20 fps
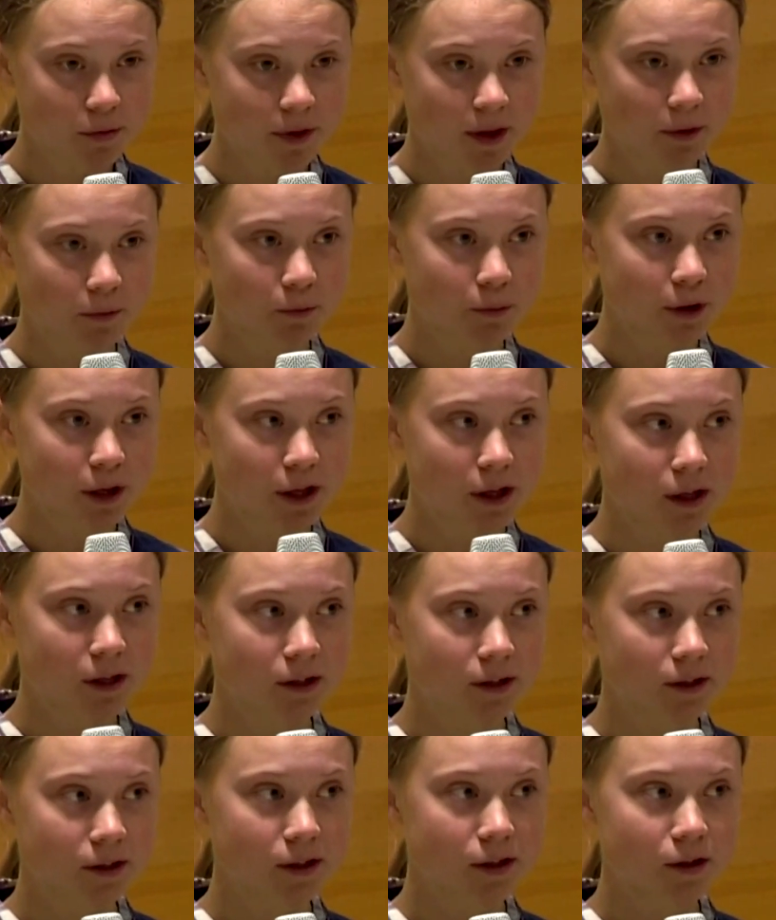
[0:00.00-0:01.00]
Euro
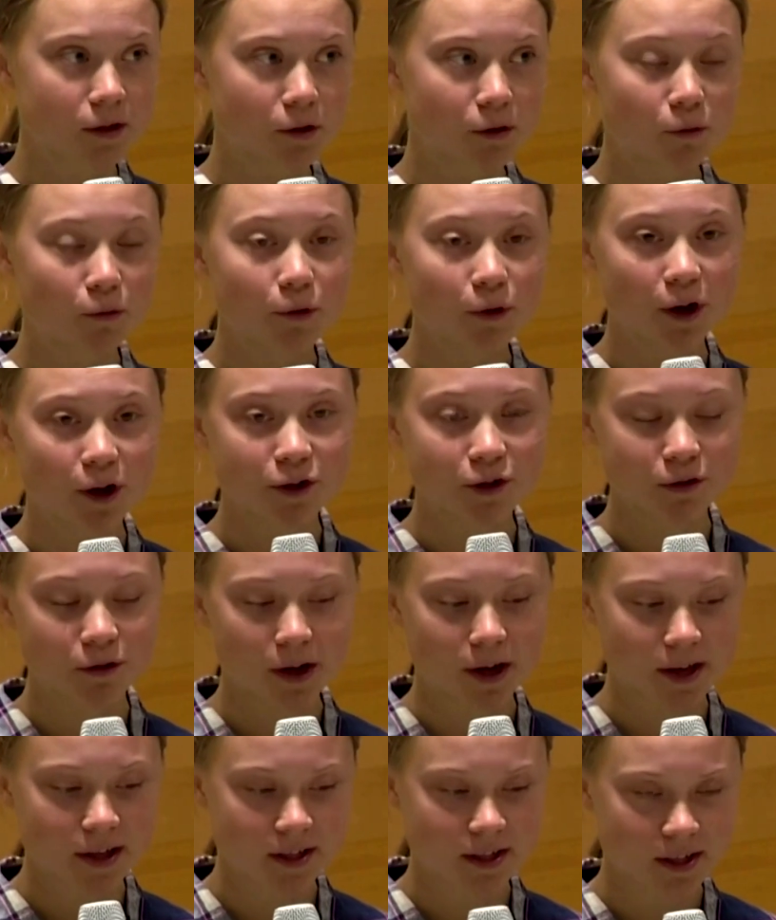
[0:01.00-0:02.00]
dotiert.
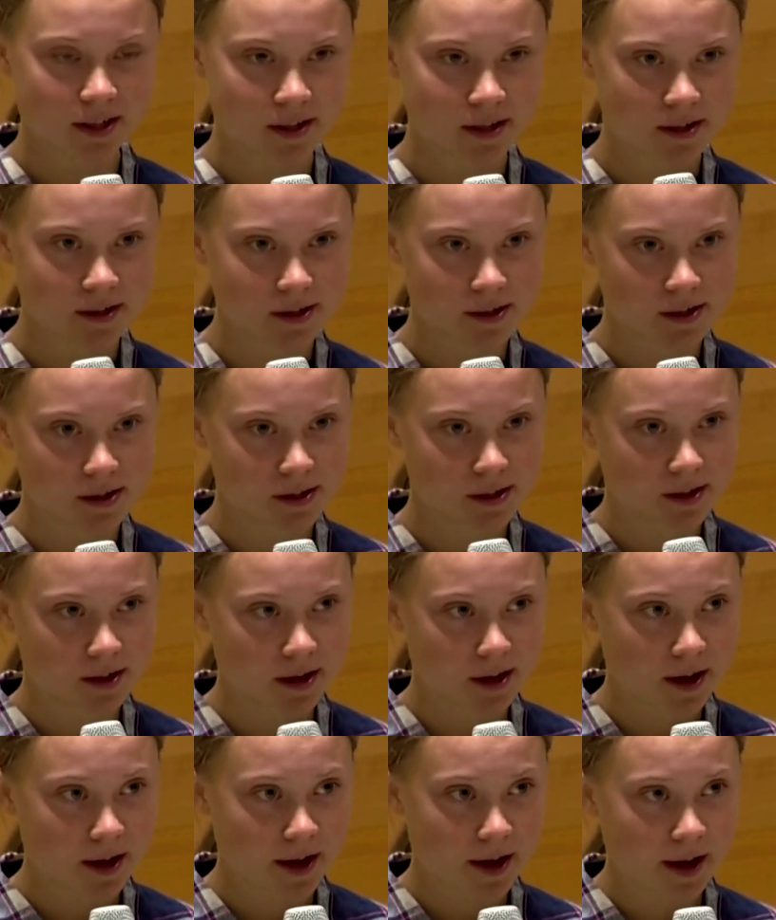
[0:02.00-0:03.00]
Die
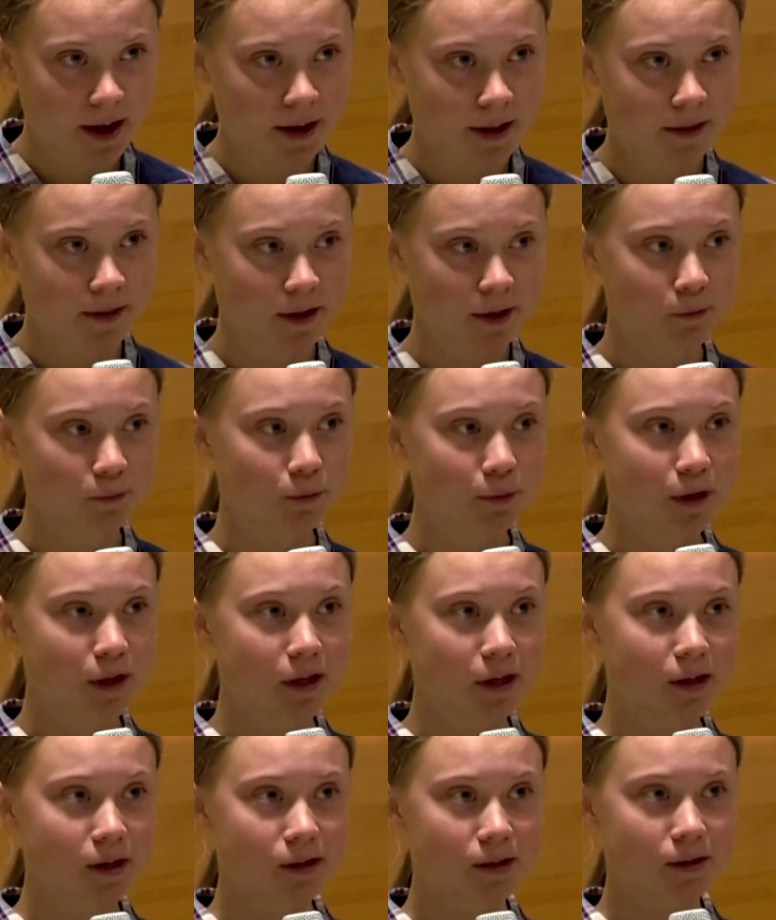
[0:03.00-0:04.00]
weiteren Preisträger
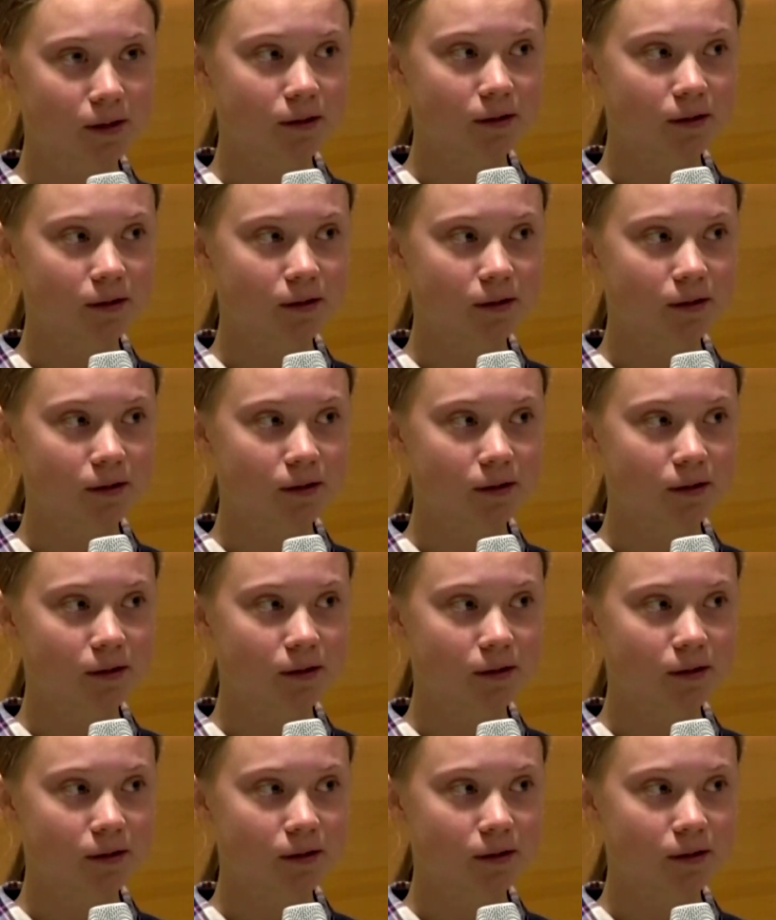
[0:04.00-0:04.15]
in diesem